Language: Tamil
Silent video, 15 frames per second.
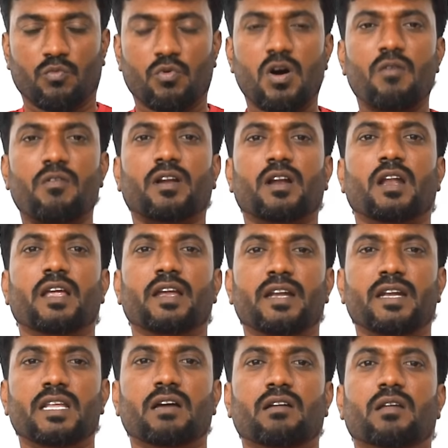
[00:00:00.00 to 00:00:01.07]
ஓவராலாக
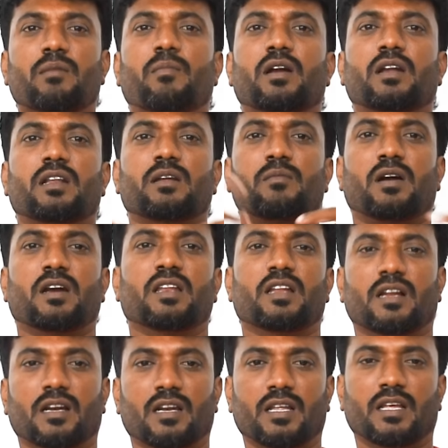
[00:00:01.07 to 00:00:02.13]
இந்தியாவில் மற்ற
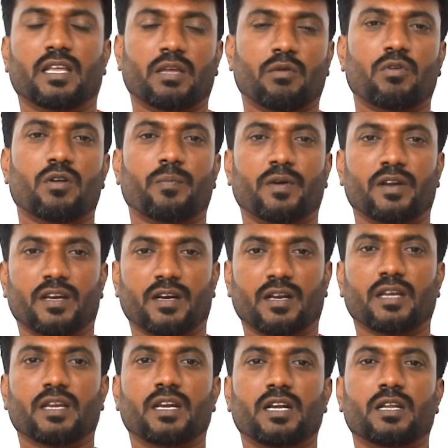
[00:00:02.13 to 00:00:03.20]
மாநிலங்களில் எவ்வளோ
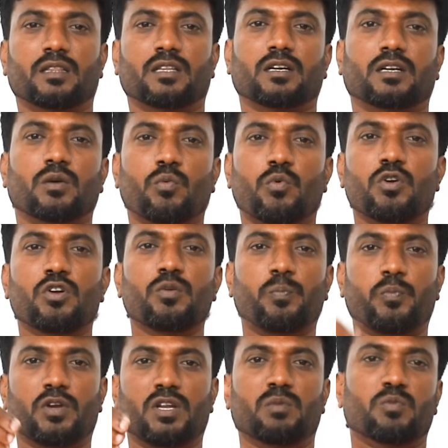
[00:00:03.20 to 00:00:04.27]
பண்ணியிருக்குன்னா கிட்டத்தட்ட ஒன்று
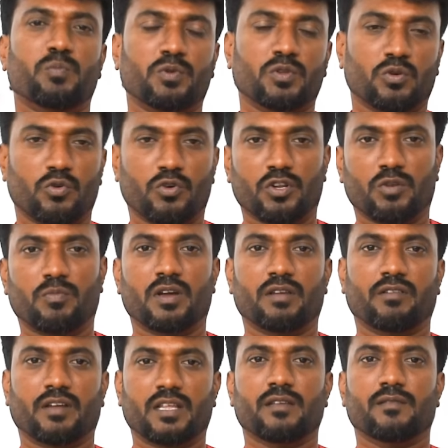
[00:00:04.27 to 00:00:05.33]
புள்ளி முப்பது கோடி
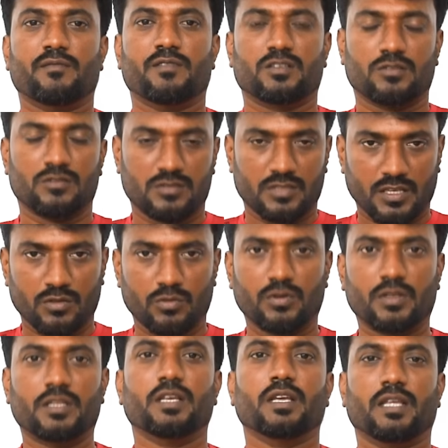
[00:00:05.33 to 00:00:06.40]
ரூபாய் வரை வசூல்
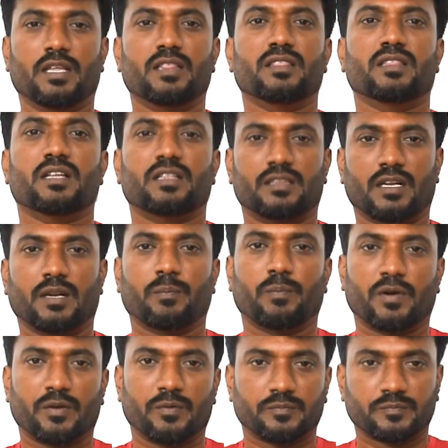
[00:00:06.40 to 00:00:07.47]
செய்துள்ளது இந்த
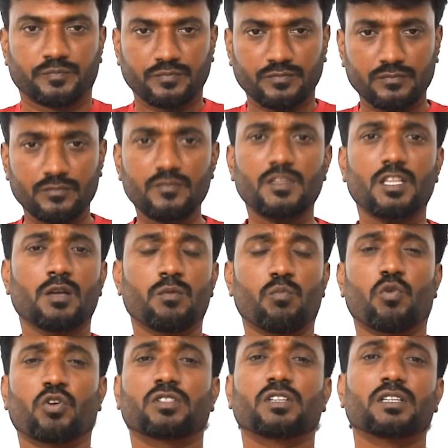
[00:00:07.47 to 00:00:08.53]
திரைப்படம்
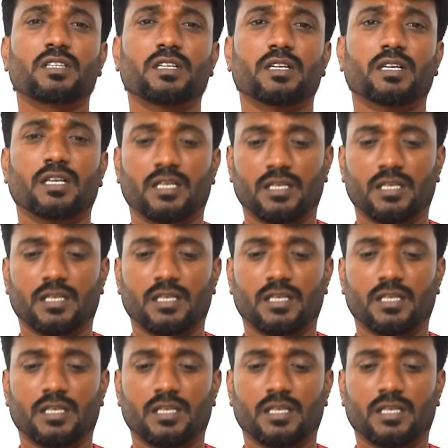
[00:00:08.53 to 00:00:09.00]
மொத்தத்தில்